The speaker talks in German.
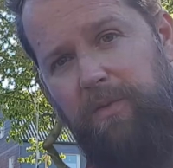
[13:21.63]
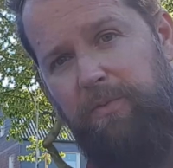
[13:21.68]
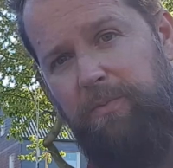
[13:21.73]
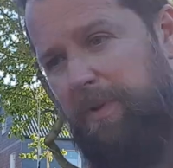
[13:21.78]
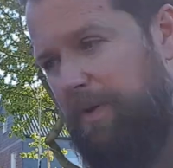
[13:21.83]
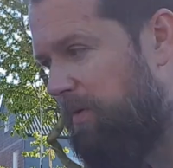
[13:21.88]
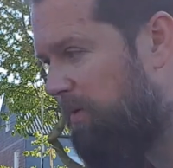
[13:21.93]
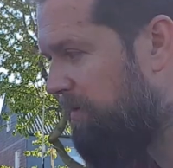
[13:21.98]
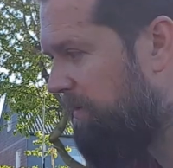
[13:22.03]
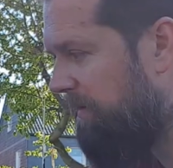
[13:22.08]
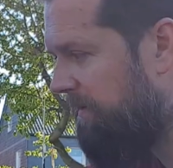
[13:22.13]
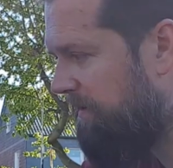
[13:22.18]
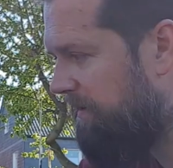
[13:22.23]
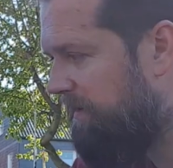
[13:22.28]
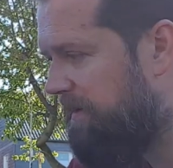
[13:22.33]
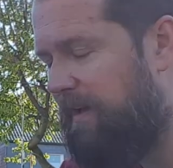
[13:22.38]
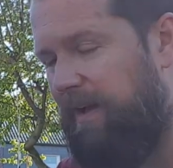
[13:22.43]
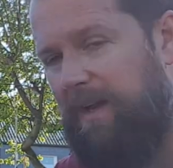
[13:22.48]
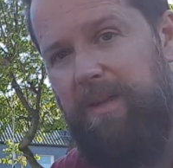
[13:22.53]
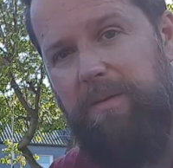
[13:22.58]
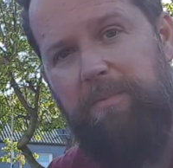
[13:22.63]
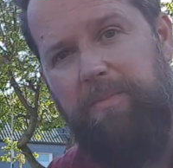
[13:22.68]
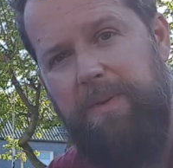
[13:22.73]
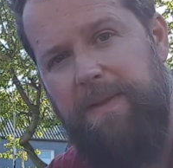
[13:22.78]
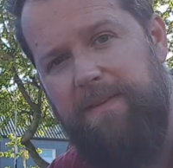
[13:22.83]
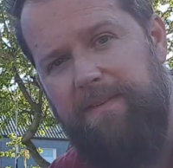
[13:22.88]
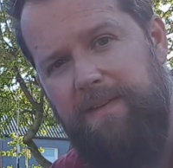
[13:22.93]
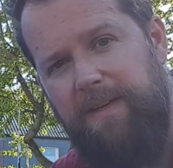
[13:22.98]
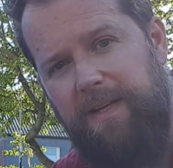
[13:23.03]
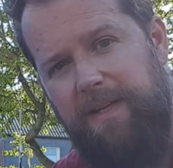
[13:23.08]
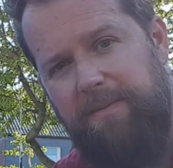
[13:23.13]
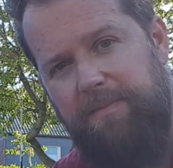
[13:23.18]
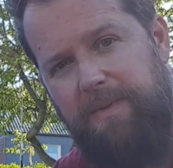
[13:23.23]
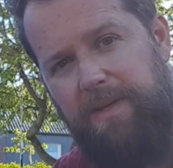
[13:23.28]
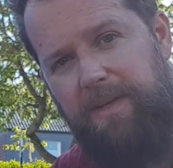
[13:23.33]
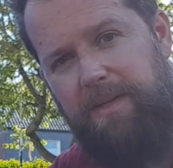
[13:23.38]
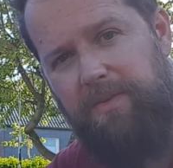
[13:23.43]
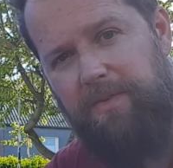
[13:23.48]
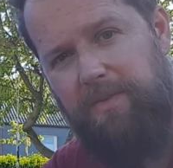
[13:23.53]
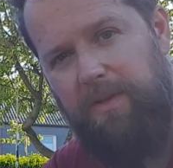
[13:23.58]
Luftballon, dass ihr hier einen Pieks
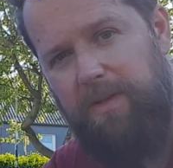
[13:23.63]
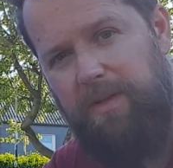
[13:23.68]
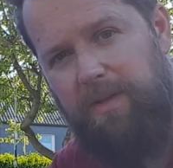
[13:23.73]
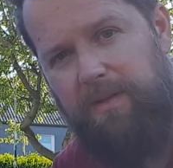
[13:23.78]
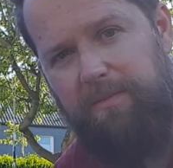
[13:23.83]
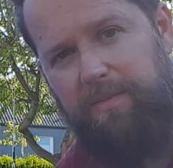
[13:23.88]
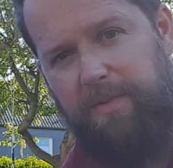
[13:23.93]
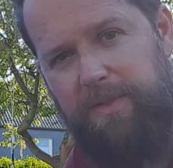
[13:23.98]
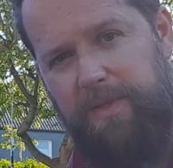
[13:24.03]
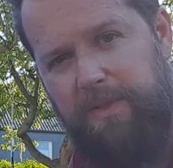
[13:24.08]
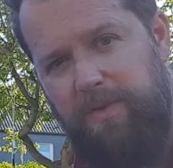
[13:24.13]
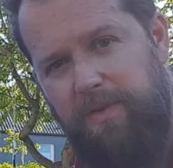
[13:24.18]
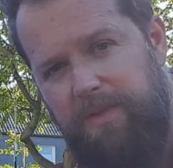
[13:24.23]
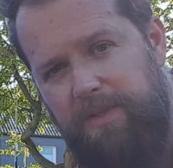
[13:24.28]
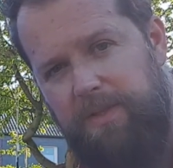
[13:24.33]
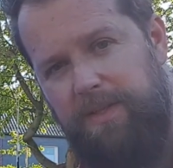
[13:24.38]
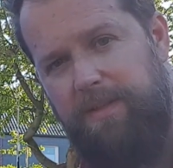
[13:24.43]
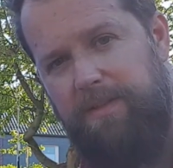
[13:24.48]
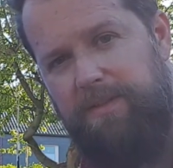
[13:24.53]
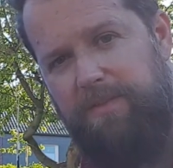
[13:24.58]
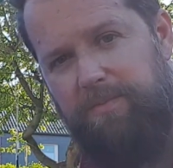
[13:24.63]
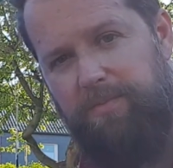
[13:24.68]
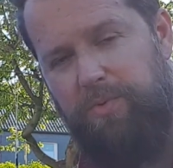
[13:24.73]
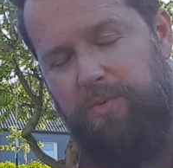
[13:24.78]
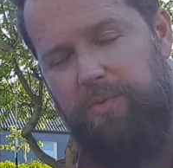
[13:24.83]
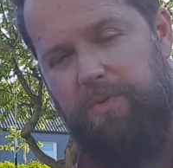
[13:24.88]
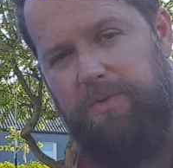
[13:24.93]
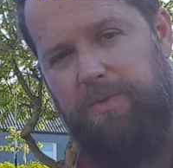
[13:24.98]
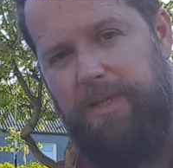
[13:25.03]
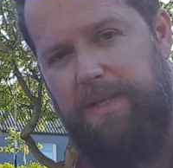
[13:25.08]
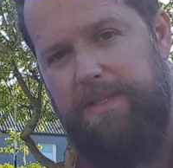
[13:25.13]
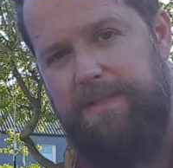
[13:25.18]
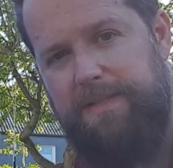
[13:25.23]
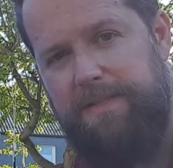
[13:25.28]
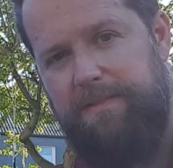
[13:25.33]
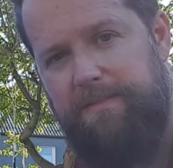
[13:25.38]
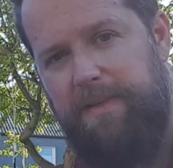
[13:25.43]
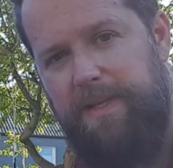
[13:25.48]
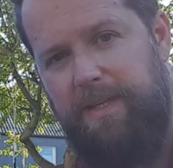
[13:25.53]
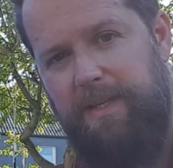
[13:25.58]
reinmacht und dann explodiert euch der ganze Pool und alles
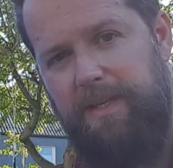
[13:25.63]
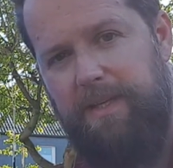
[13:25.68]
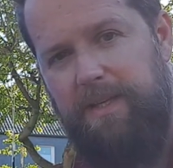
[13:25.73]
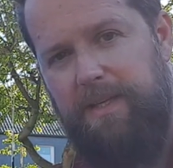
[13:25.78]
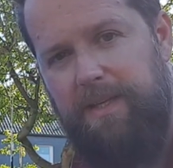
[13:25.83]
ist weg.